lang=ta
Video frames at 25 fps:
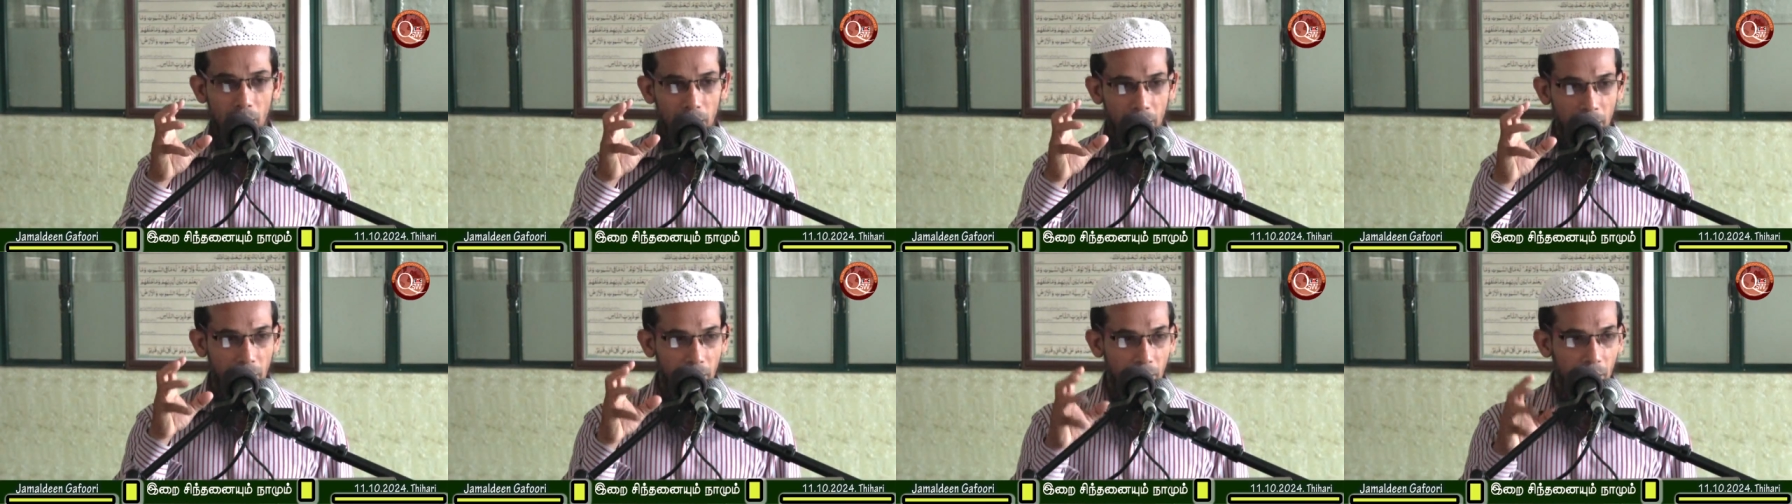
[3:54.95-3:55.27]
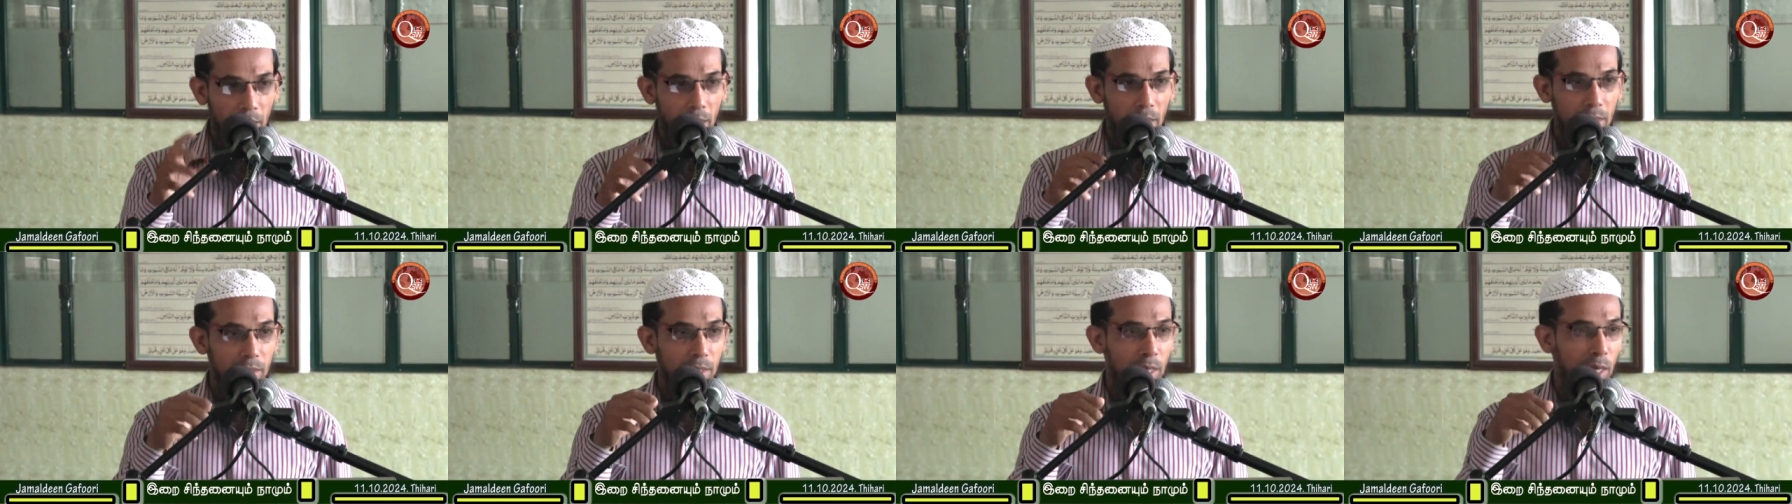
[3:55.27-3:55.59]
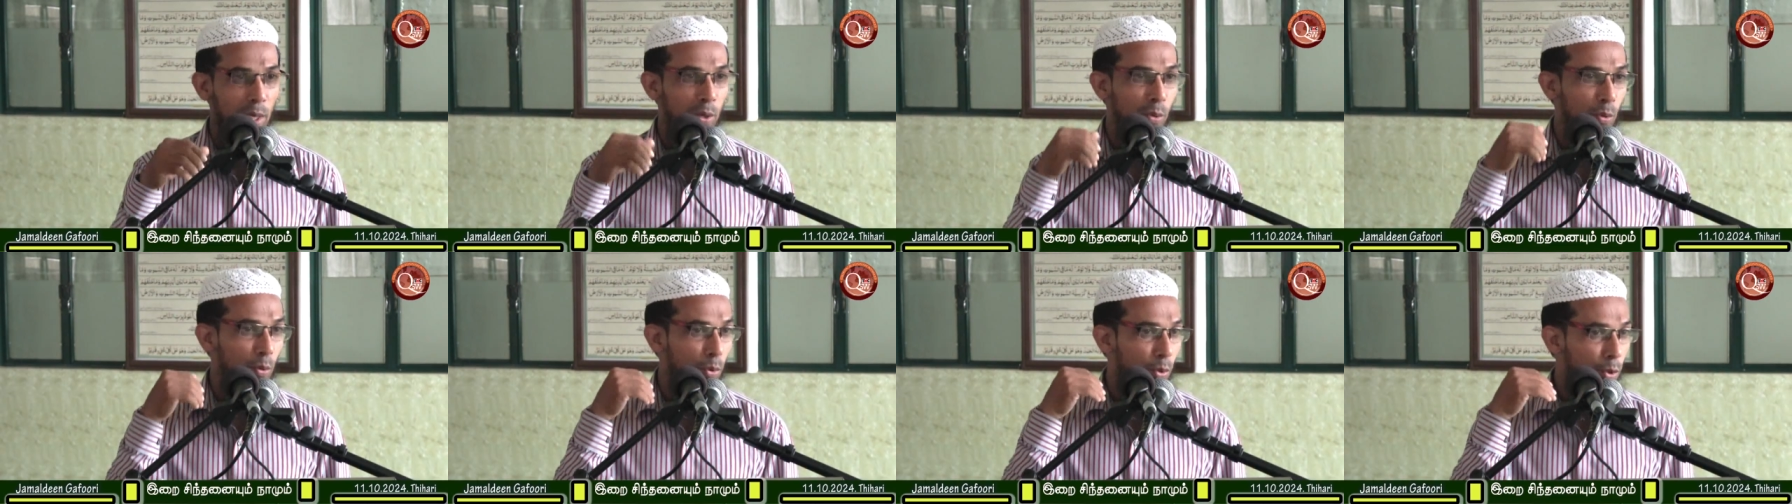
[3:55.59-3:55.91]
ரெண்டாயிரத்தி
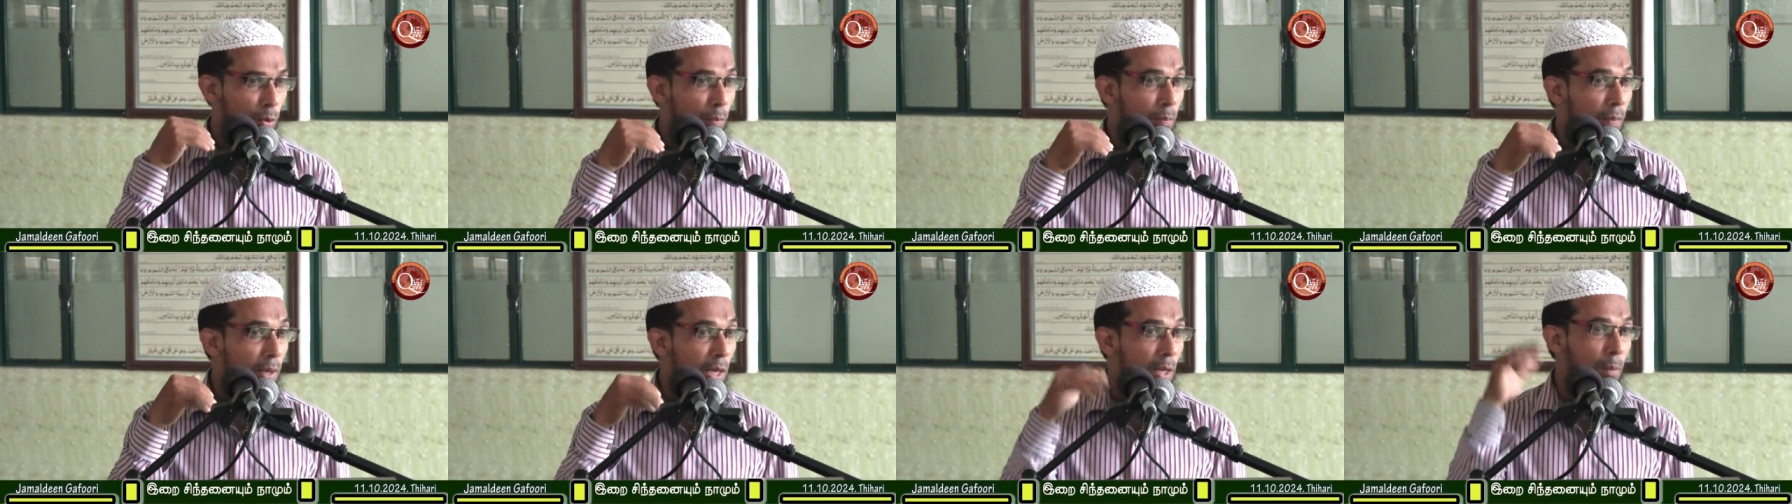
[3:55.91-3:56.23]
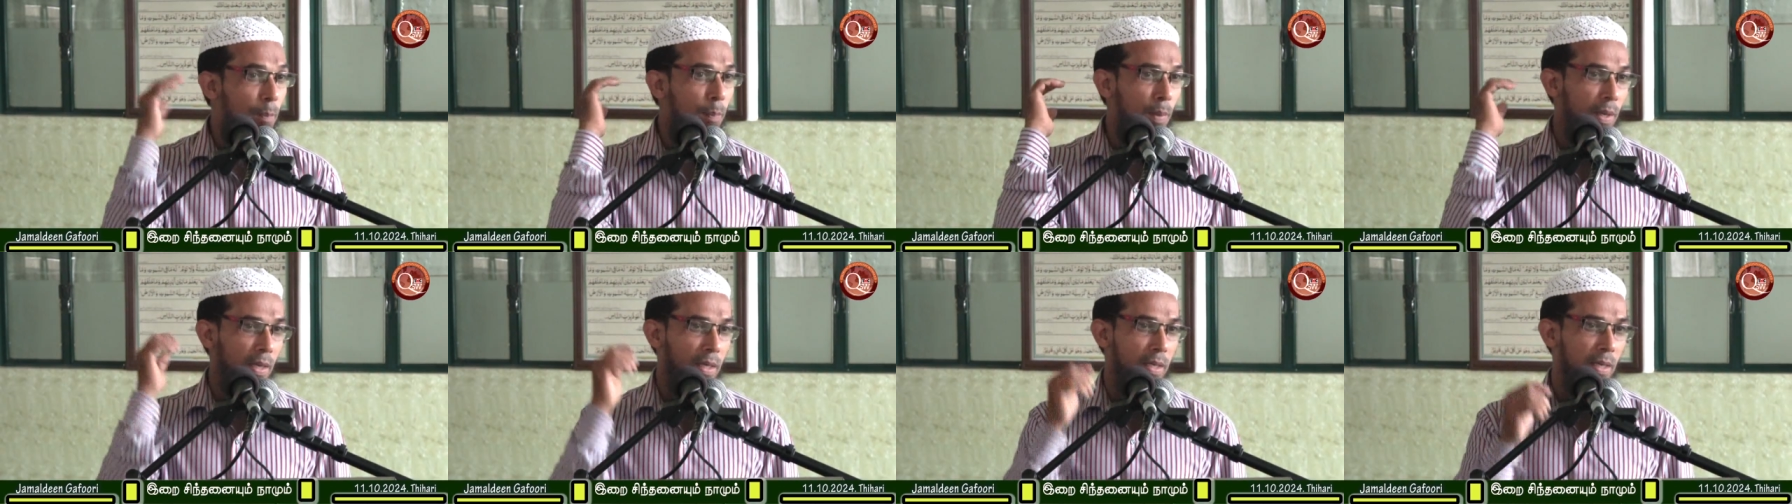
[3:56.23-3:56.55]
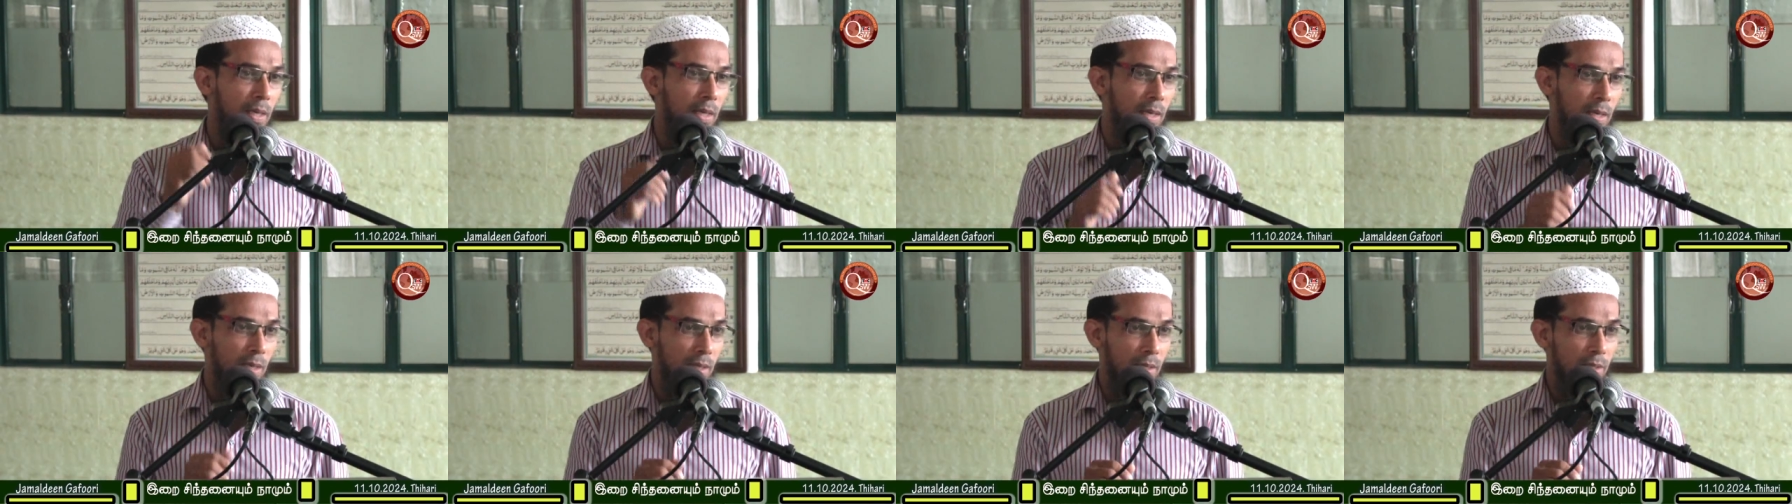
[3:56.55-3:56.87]
ஐநூறுக்கும் மேற்பட்ட
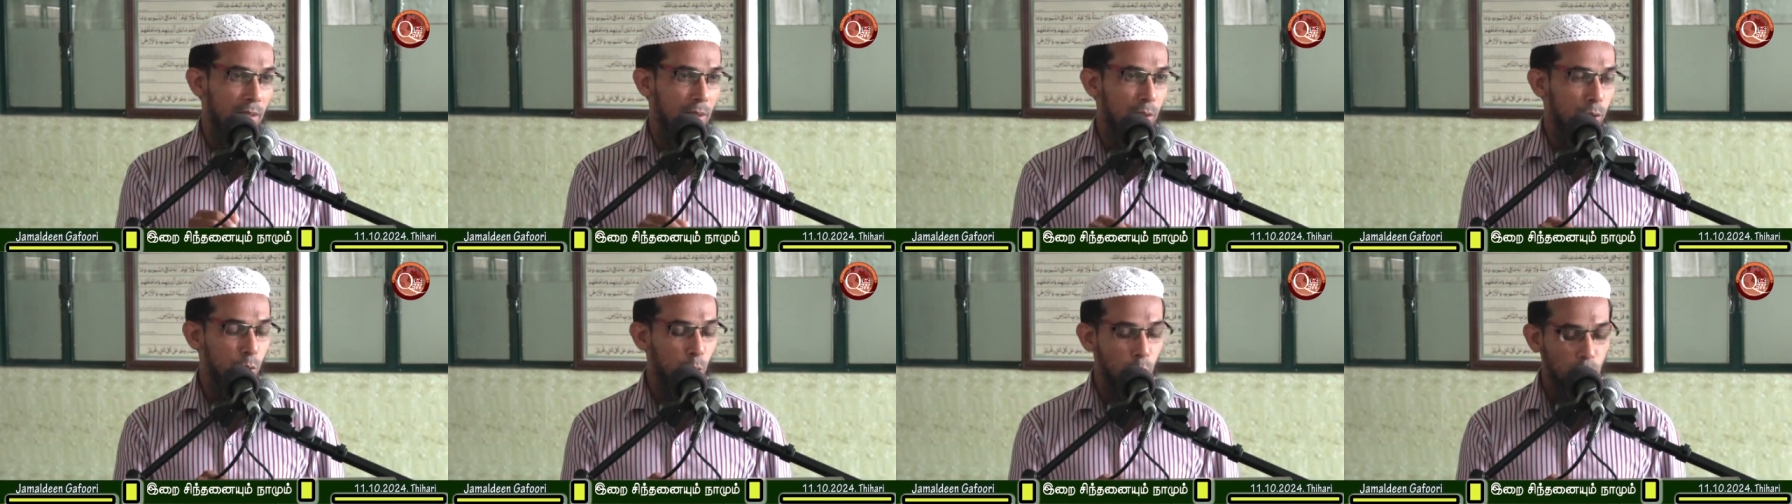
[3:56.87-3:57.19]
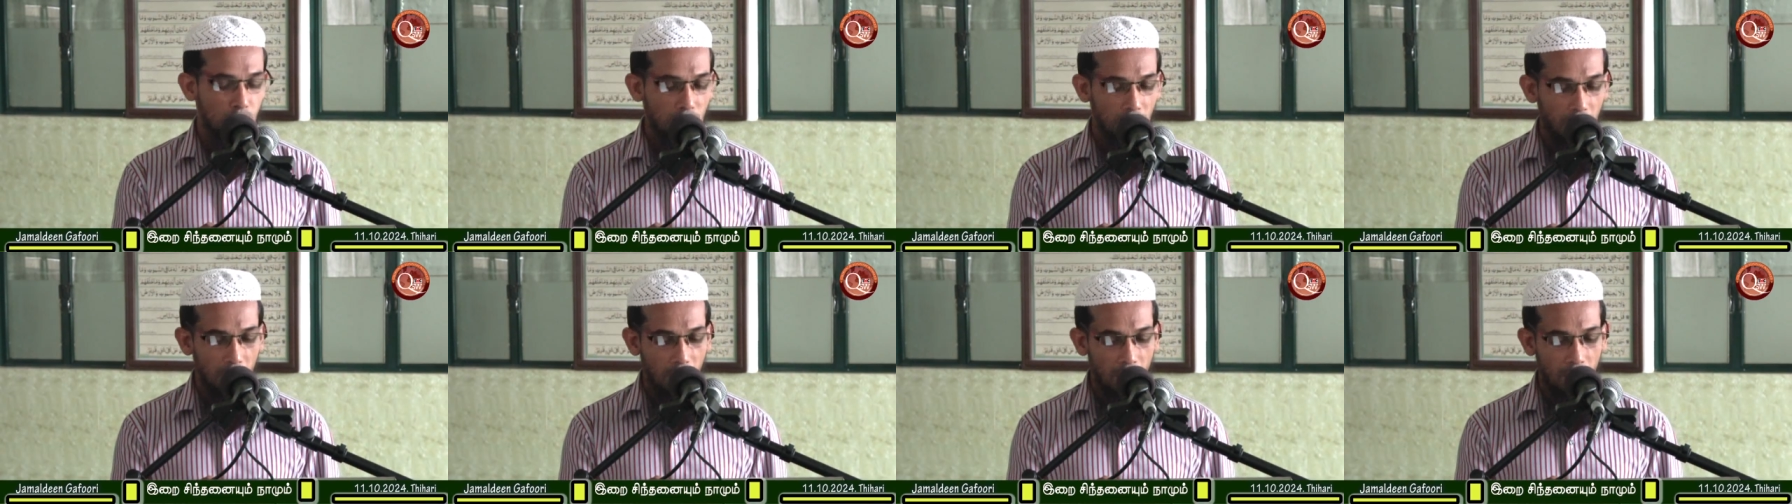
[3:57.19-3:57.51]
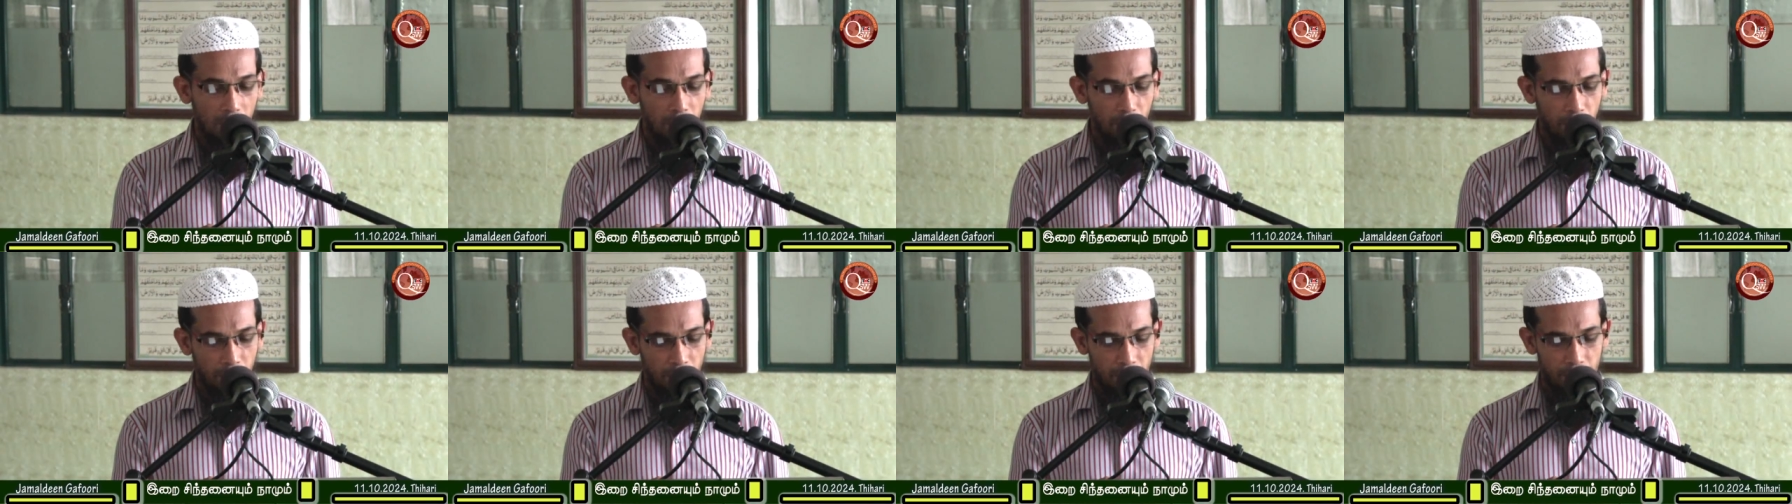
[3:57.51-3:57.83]

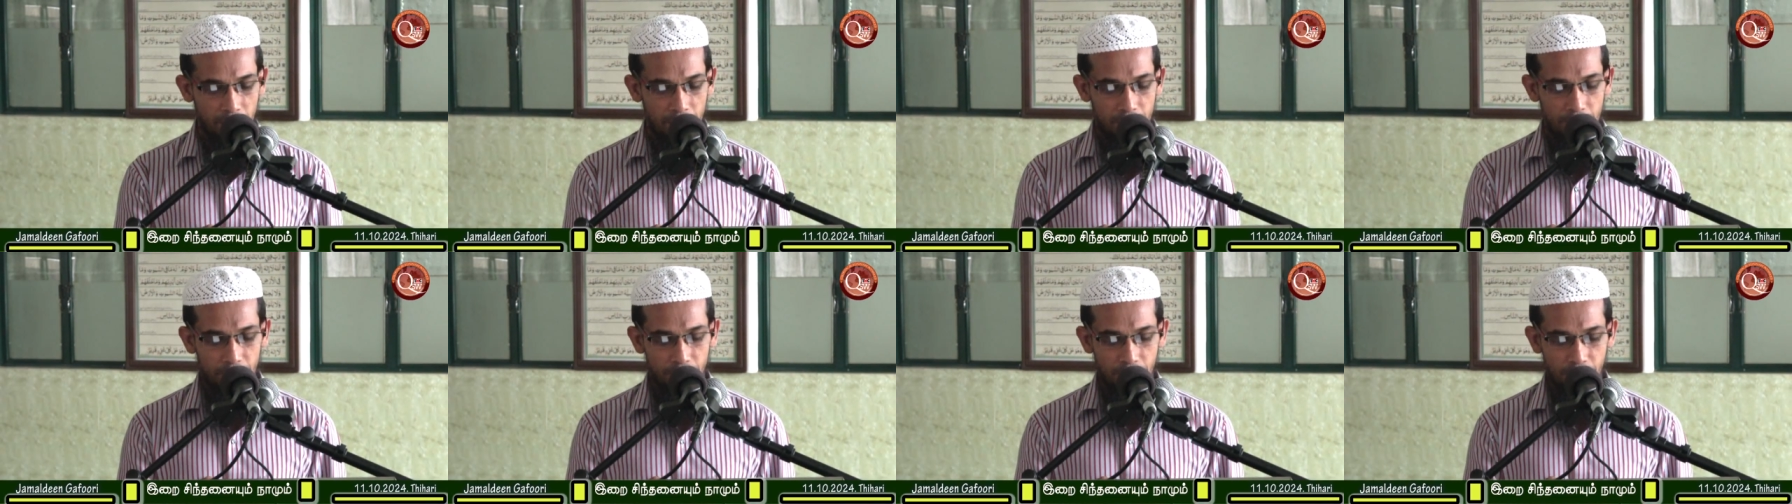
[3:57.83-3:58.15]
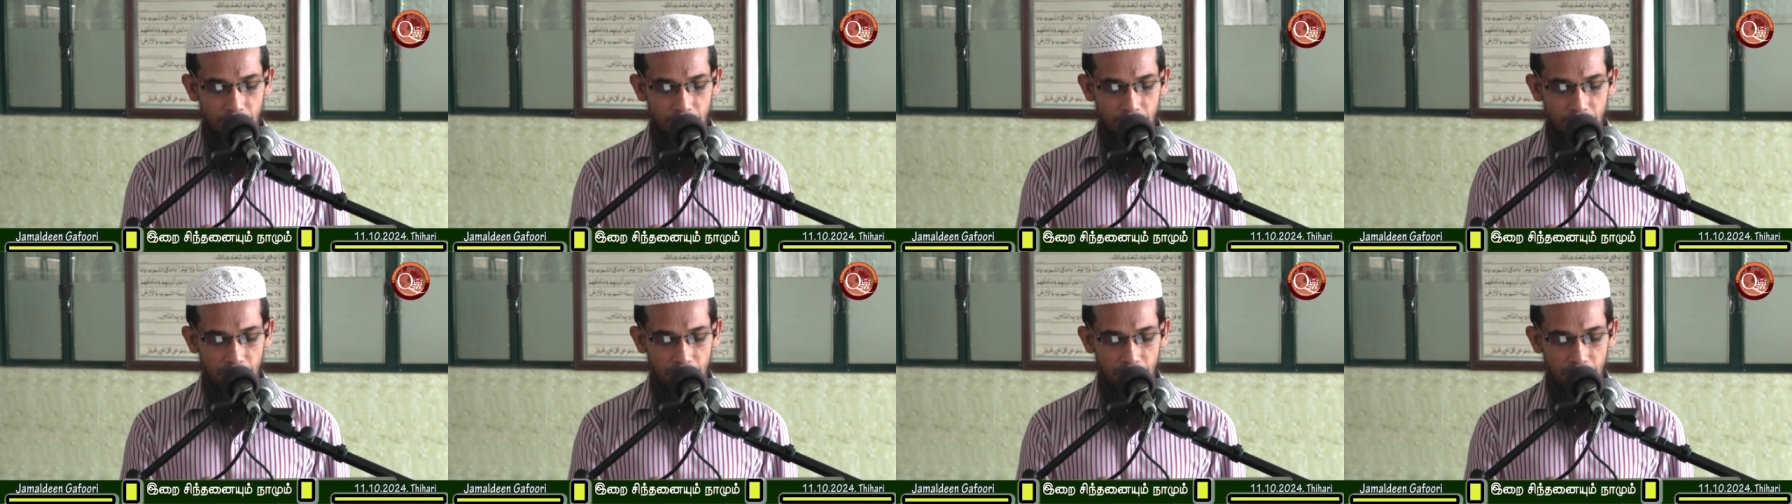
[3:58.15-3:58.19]
சொற்களாக வருது